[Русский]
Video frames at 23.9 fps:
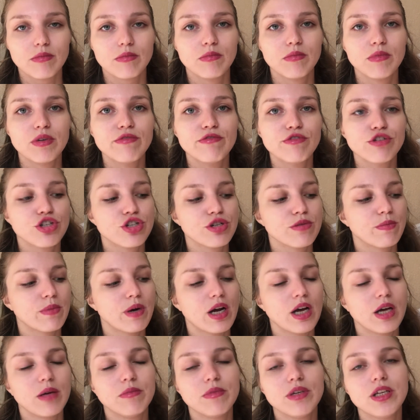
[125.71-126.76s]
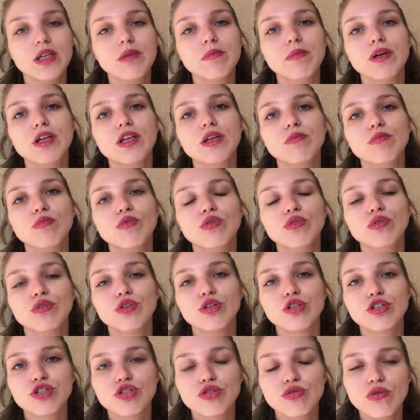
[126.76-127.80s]
Мы выжимаем либо
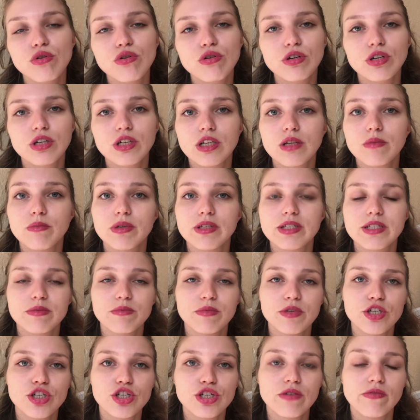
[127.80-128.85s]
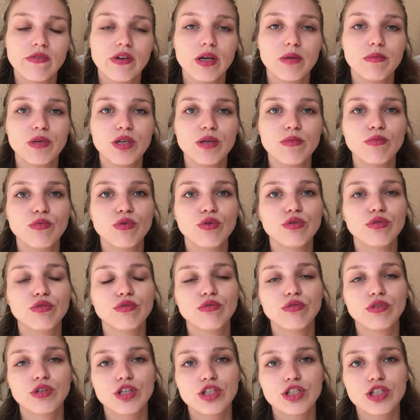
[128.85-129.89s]
лимонный сок, либо смешиваем
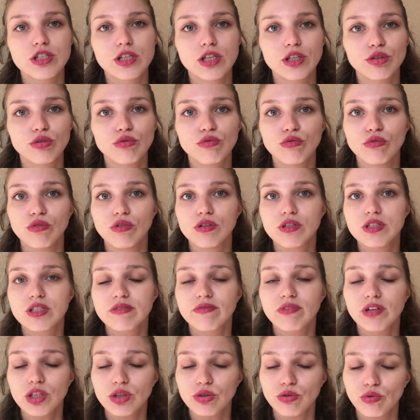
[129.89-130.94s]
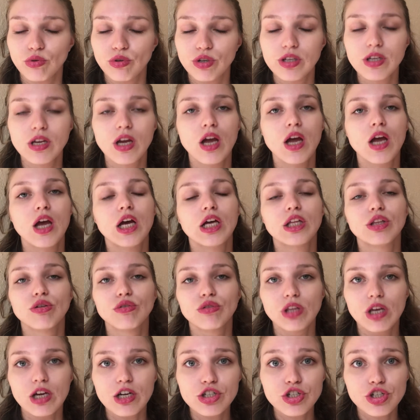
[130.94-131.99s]
лимонную кислоту с водой, но
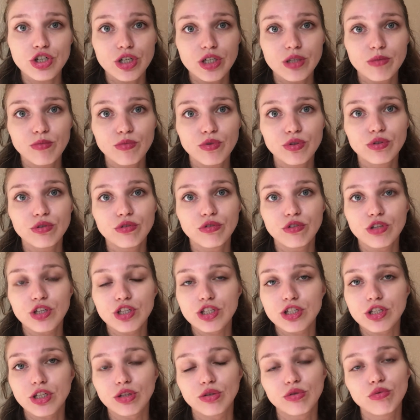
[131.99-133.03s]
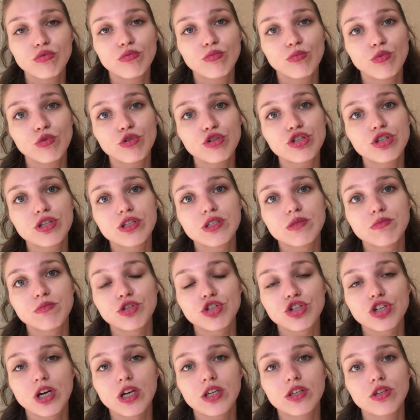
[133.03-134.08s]
также лимонную кислоту можно
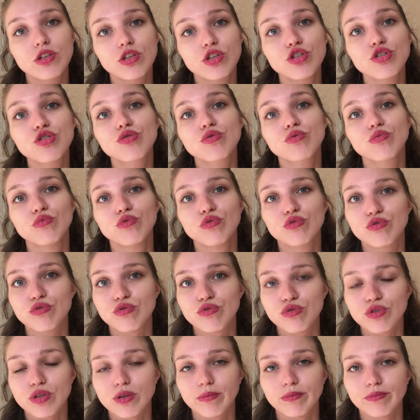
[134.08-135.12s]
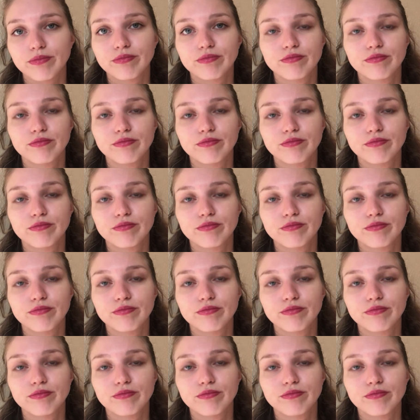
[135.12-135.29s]
смешать и с уксусом